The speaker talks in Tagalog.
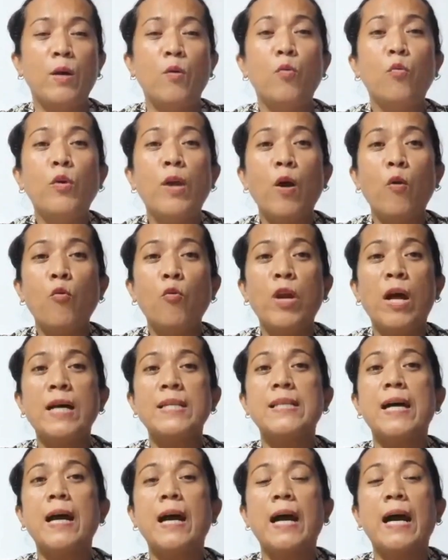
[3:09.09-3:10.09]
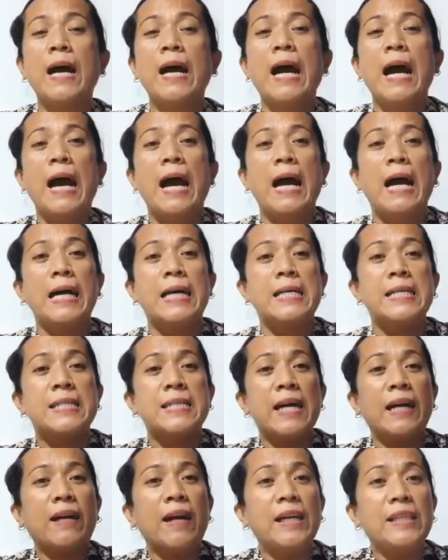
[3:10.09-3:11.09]
Unang-una sa
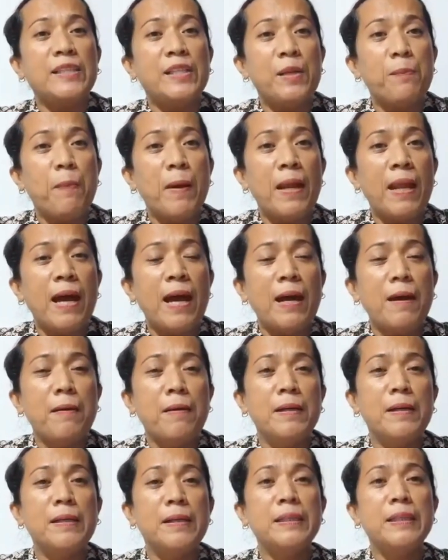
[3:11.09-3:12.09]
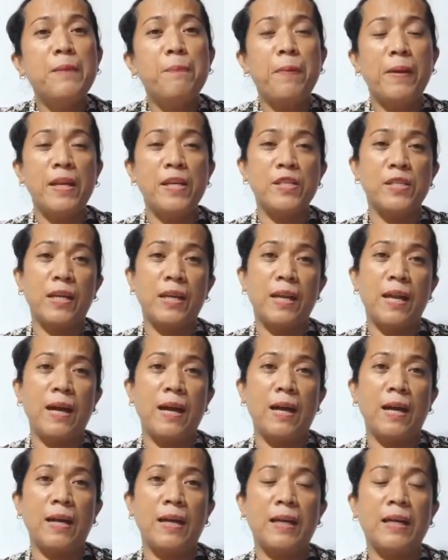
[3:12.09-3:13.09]
sa country pa lang, diferensya na.
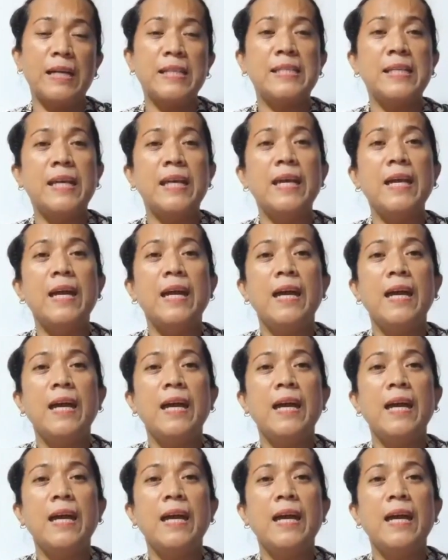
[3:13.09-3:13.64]
Kasi,